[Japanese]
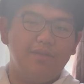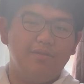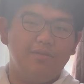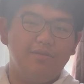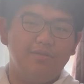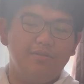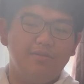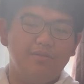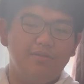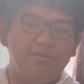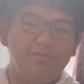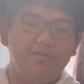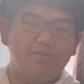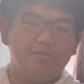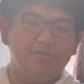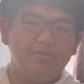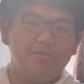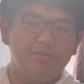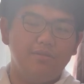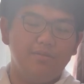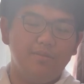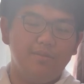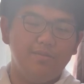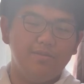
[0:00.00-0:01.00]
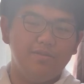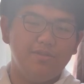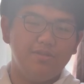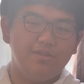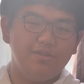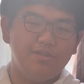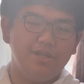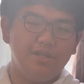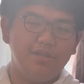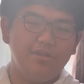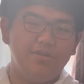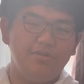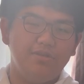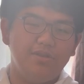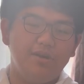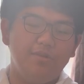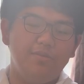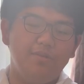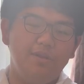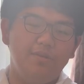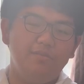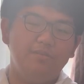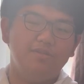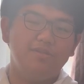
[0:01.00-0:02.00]
と、言葉も通じないという
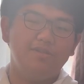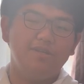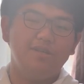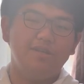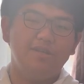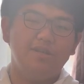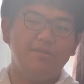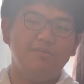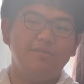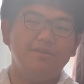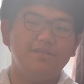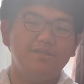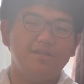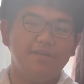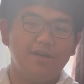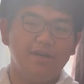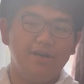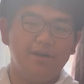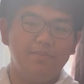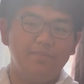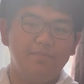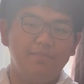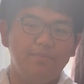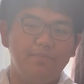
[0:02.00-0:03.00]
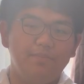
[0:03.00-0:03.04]
壁にぶち当たりましたが、